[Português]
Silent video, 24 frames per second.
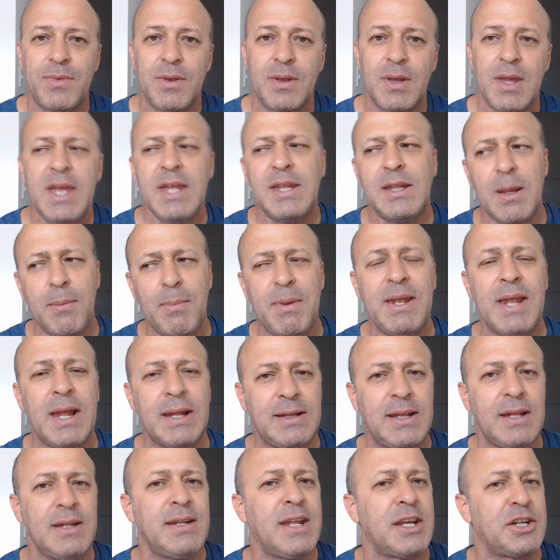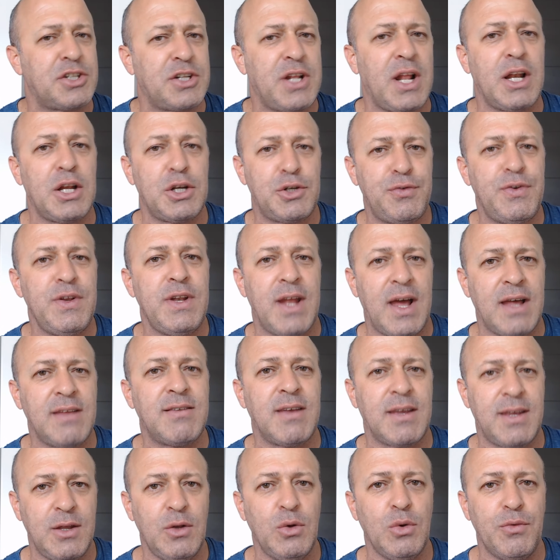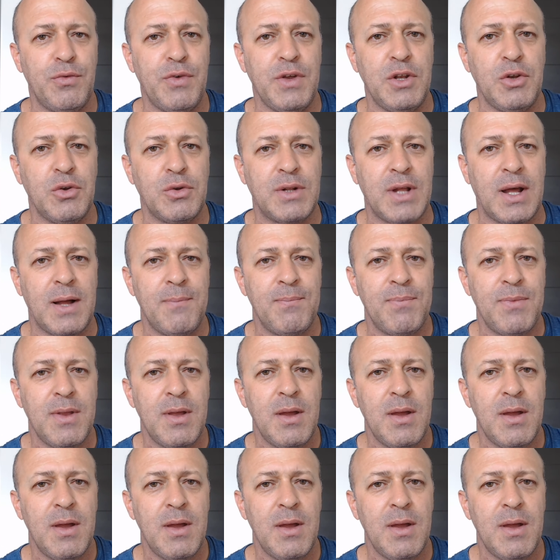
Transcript: E também na, nas telas finais aqui do vídeo, tá?